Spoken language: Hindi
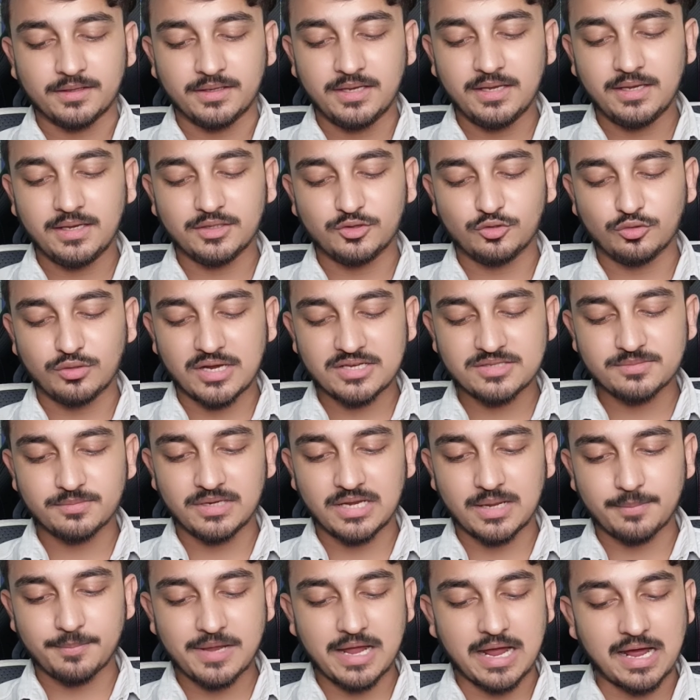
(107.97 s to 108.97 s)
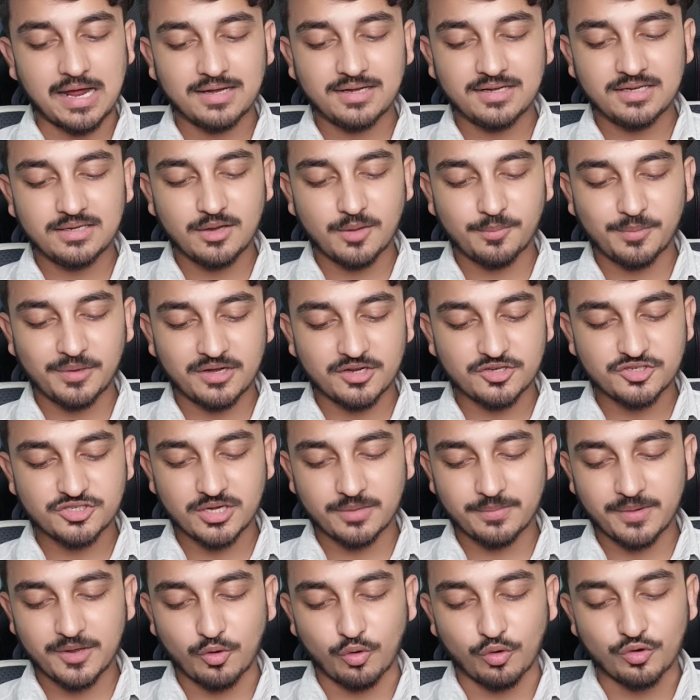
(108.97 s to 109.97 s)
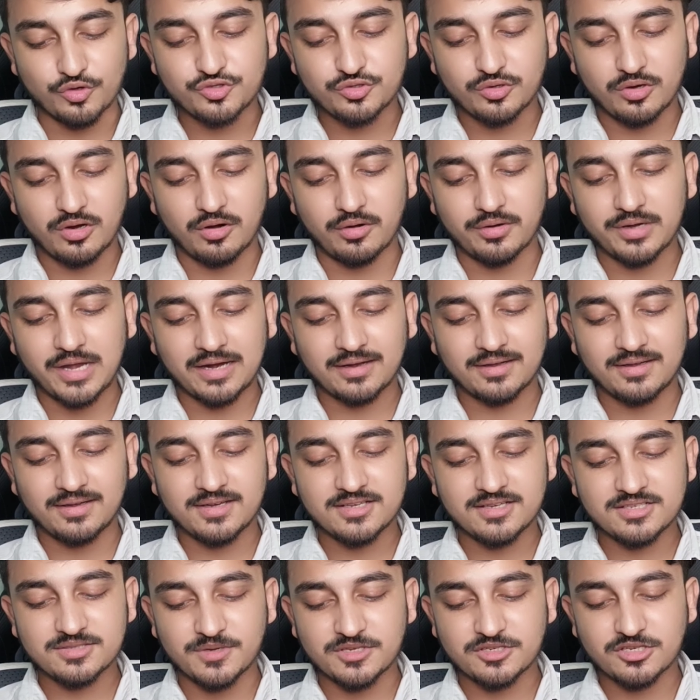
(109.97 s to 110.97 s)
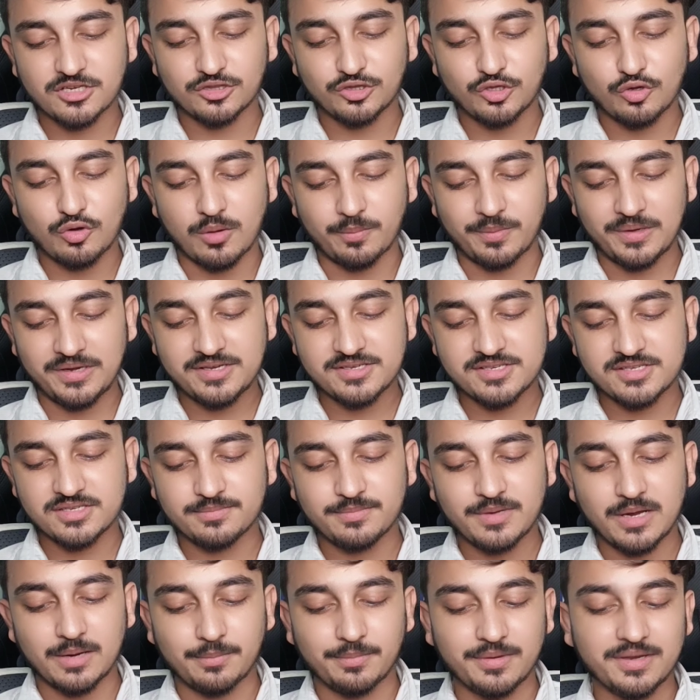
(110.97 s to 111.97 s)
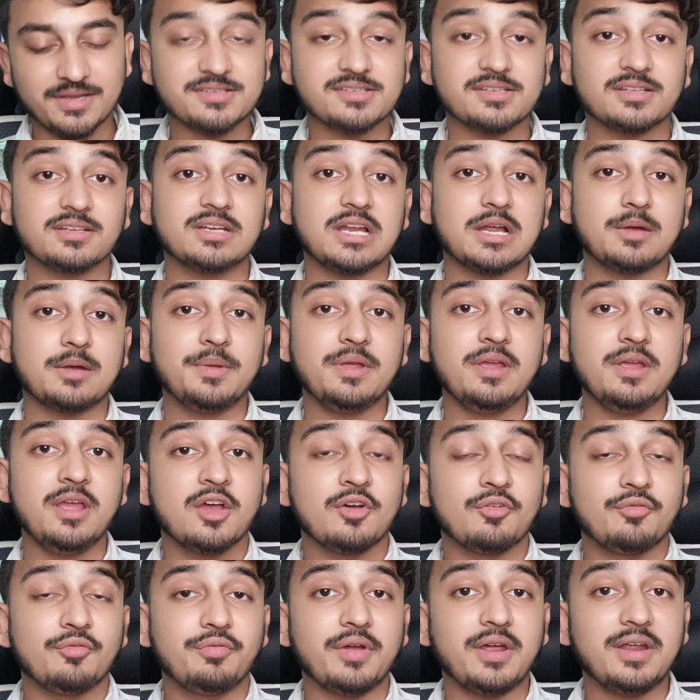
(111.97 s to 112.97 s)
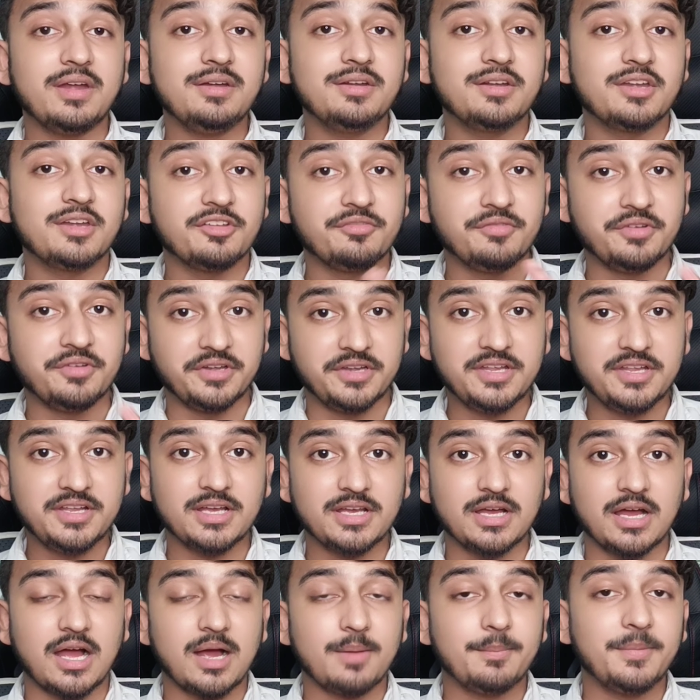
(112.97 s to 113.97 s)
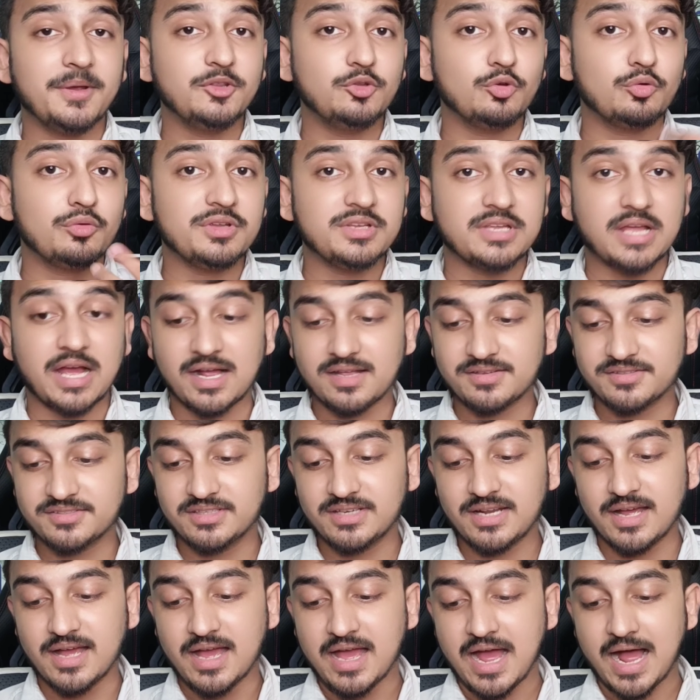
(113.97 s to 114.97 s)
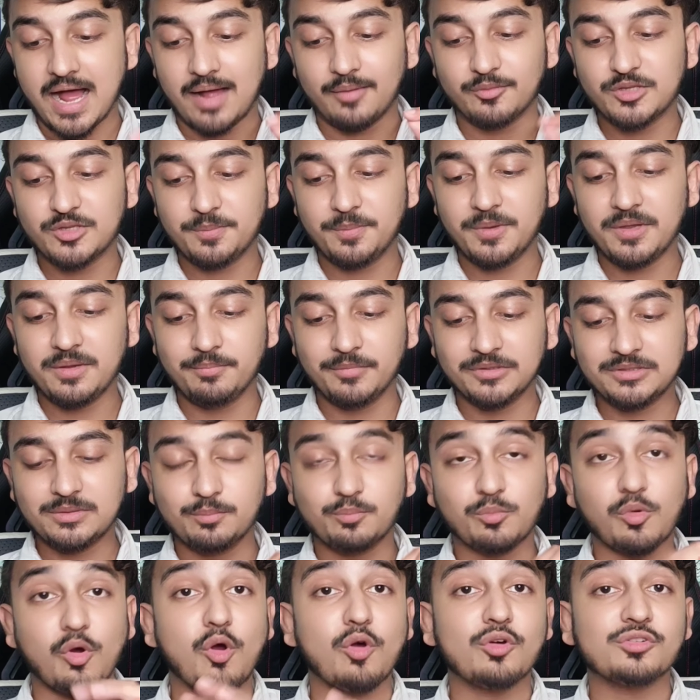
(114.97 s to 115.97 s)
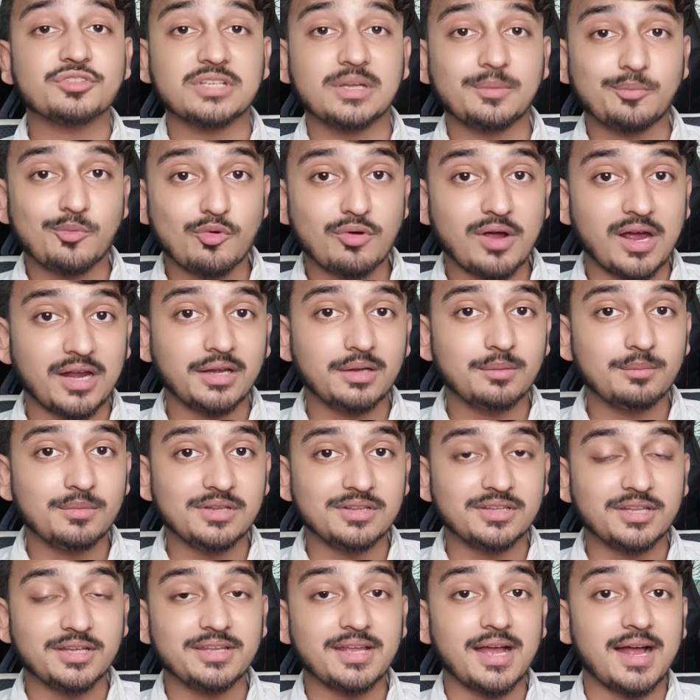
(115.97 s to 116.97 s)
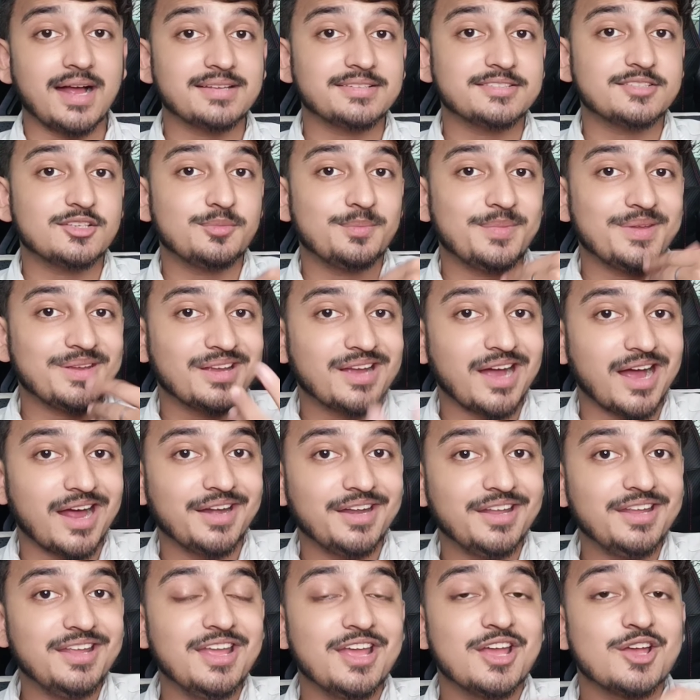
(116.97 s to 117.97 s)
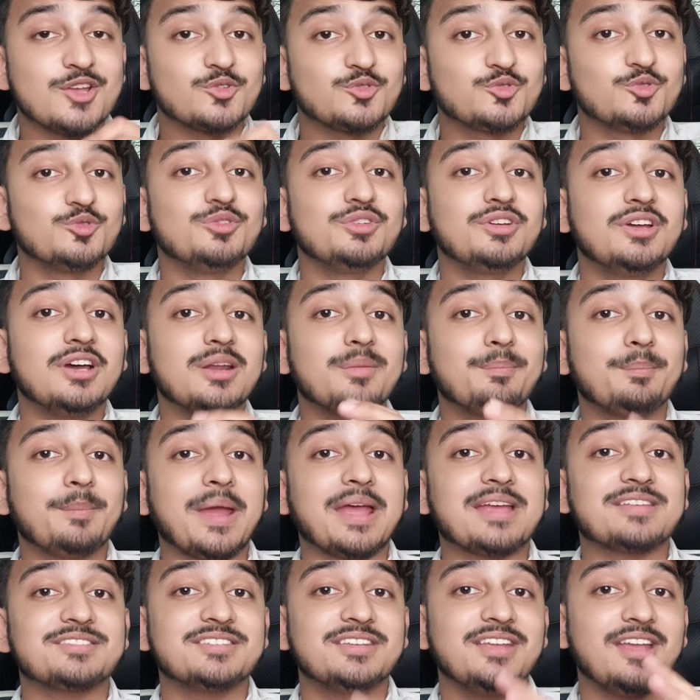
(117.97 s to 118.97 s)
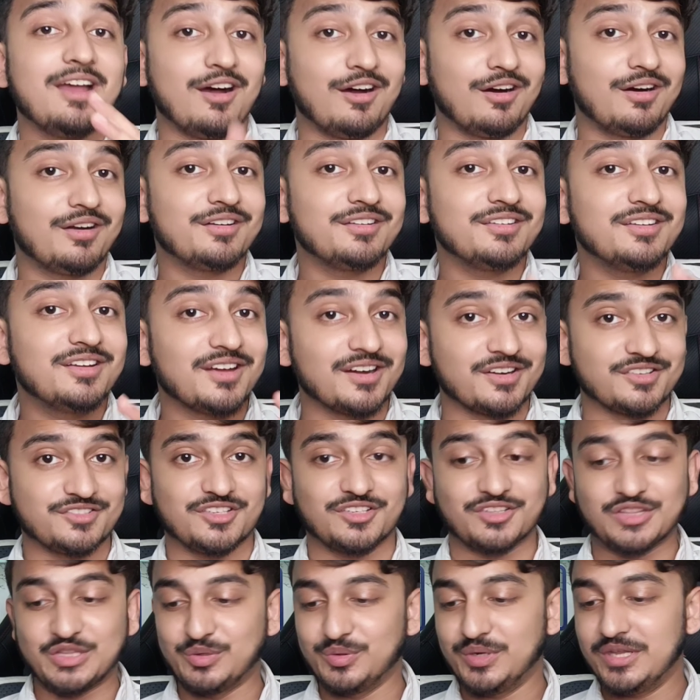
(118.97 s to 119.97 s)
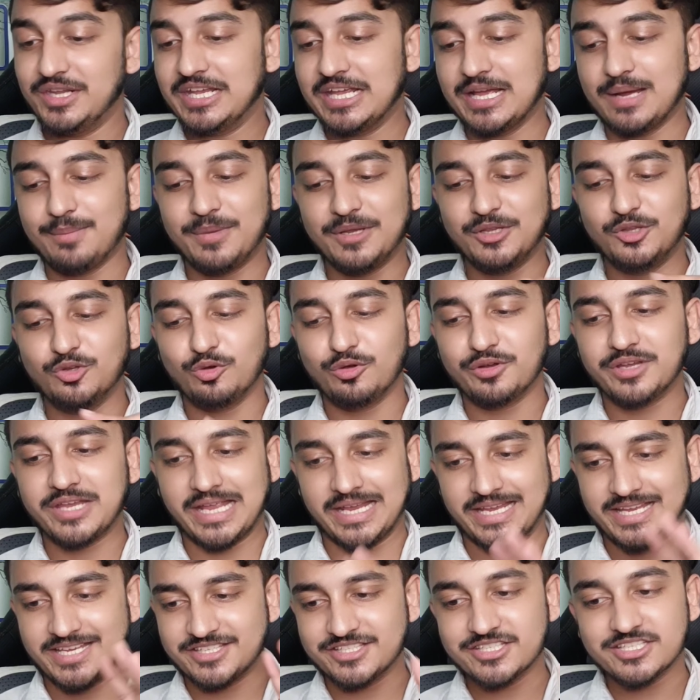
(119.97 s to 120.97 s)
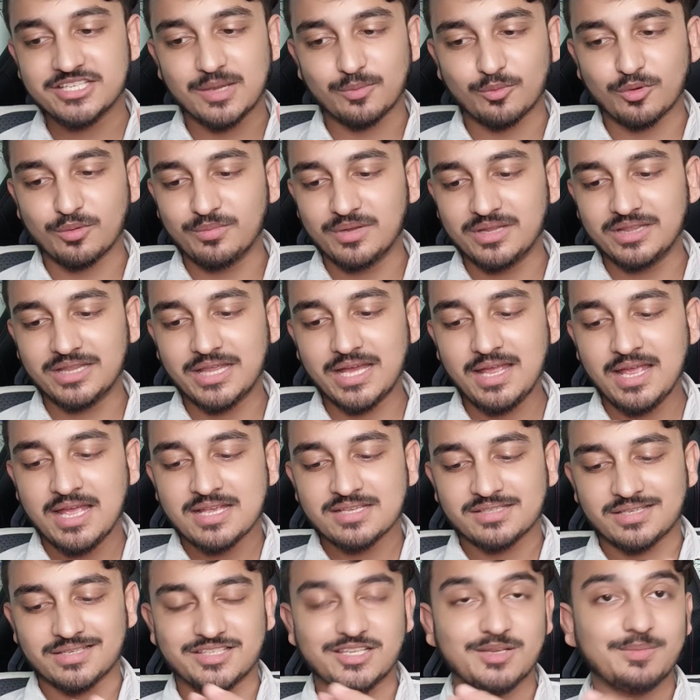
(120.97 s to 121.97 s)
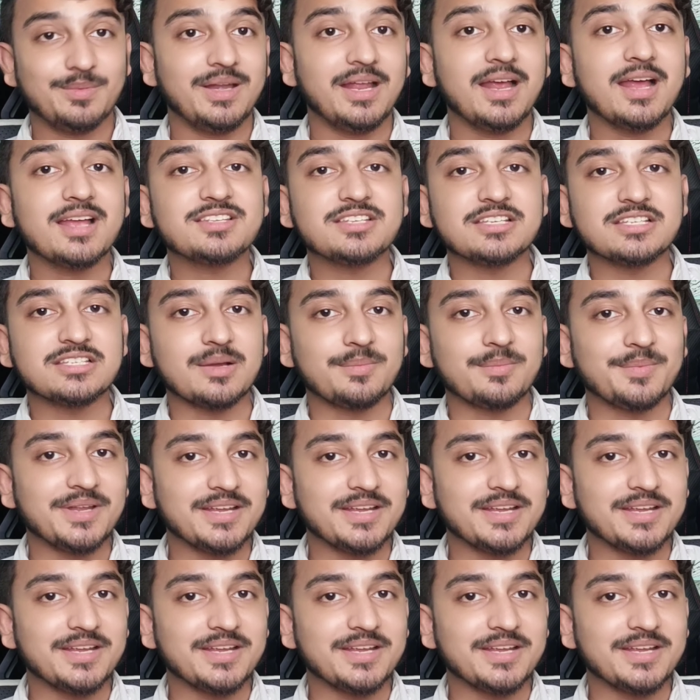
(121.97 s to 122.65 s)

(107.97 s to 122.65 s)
ठीक है तो गाइज मैंने यहाँ पे ऑलरेडी यहाँ पे रजिस्टर भाई हो चुका हूँ डायरेक्ट डायरेक्टली इसमें चलता हूँ अपलीकेशन पे अपलीकेशन का नाम पे फैन टीवी ठीक है अब भाई देखो यहाँ से ना अब जब मतलब बहुत सारे आपको गाने मिलते हैं यहाँ से जब गाने सुनकर पैसे अर्न कर सकते हो ठीक है अब भाई देखो क्या क्या चीज़ आपको मिलता है सबसे पहले गाइज इस